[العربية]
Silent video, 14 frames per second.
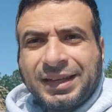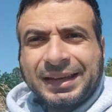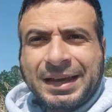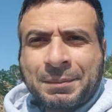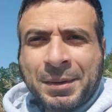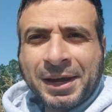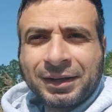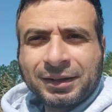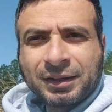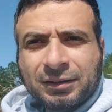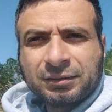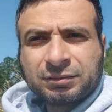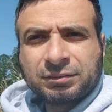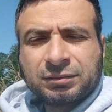الجمال
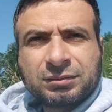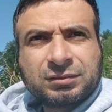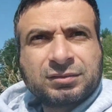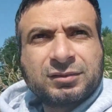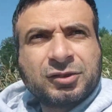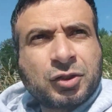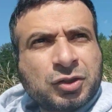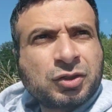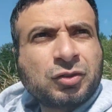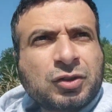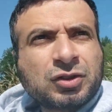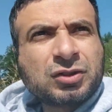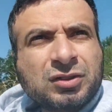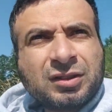نص
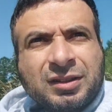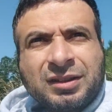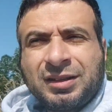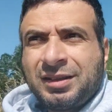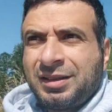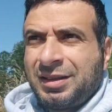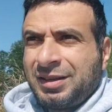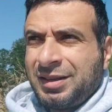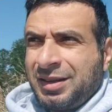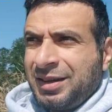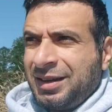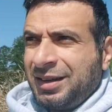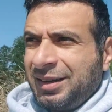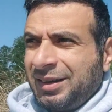نص
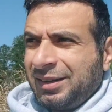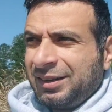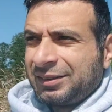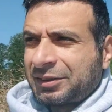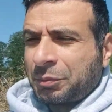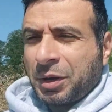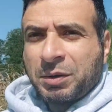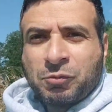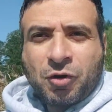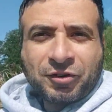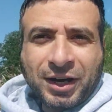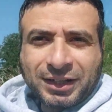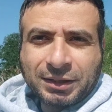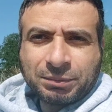طب هي
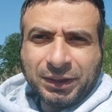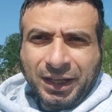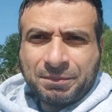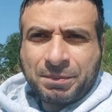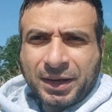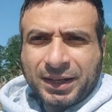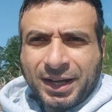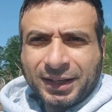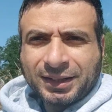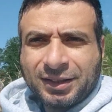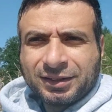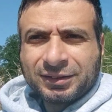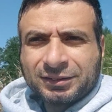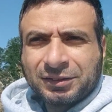موافقه عليك بتحبك يعني
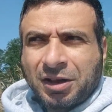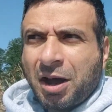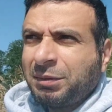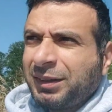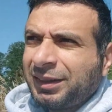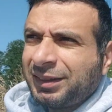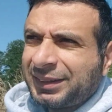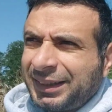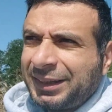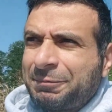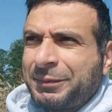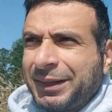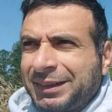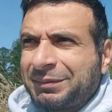اه
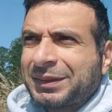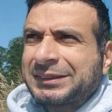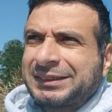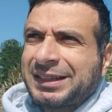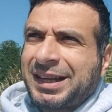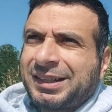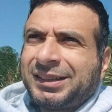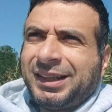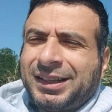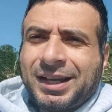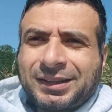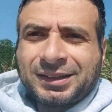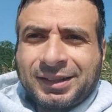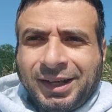بتحبني بس يعني
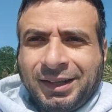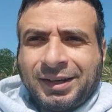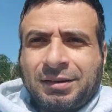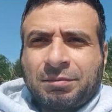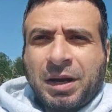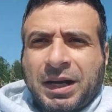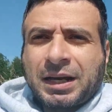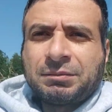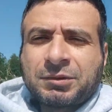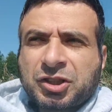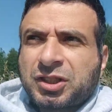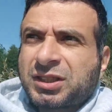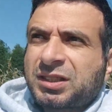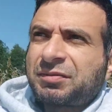حكايه ان احنا ما
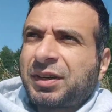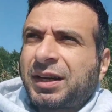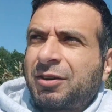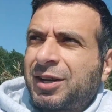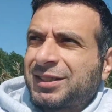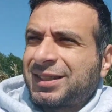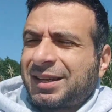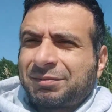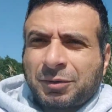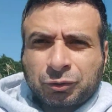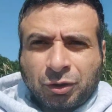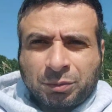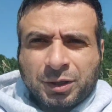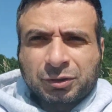اتكلمناش لسه في الجواز يعني
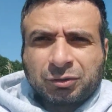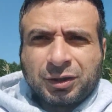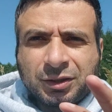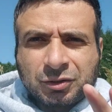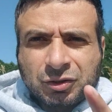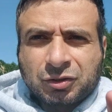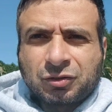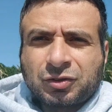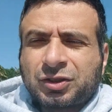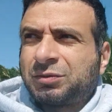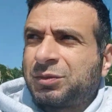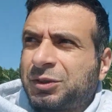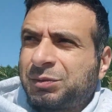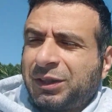الموضوع برضو ايه نص
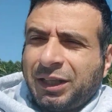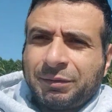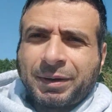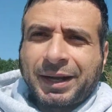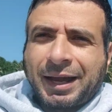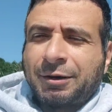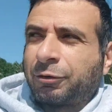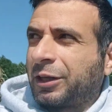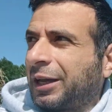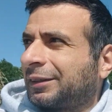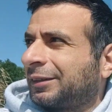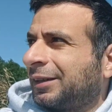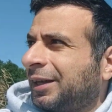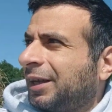نص مش بتحبك قوي
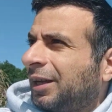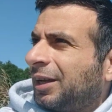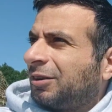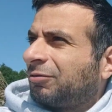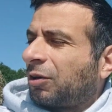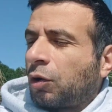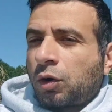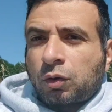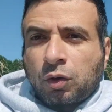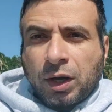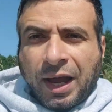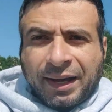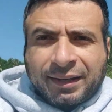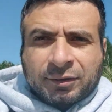يعني فهو
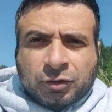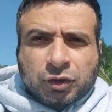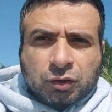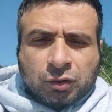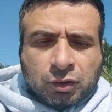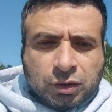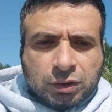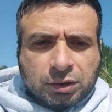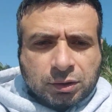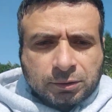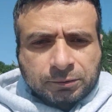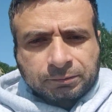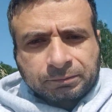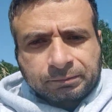كل حاجه نص نص
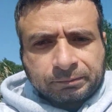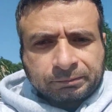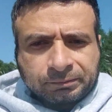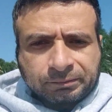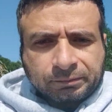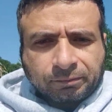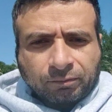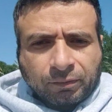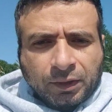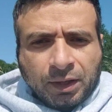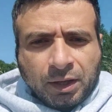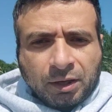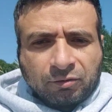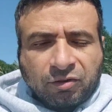
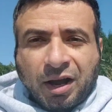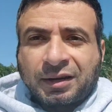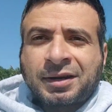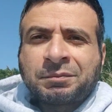فهل